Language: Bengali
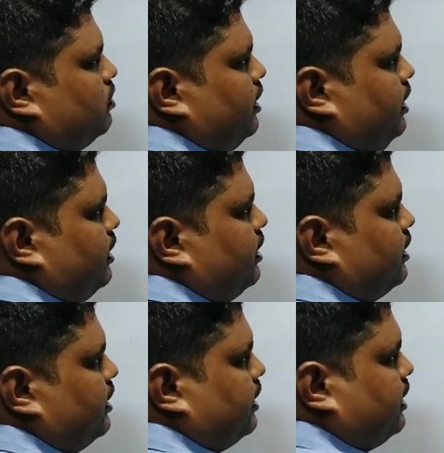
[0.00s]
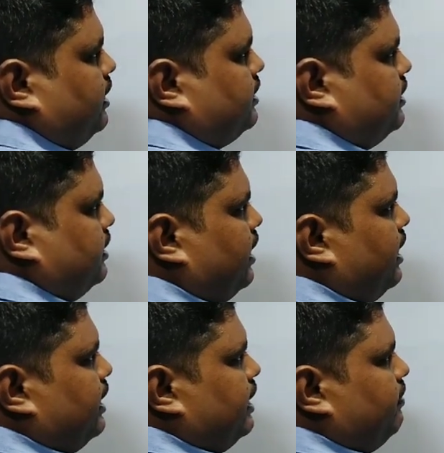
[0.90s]
নয় একাশি
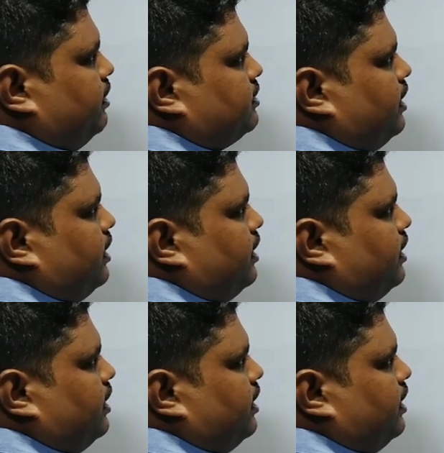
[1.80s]
এবার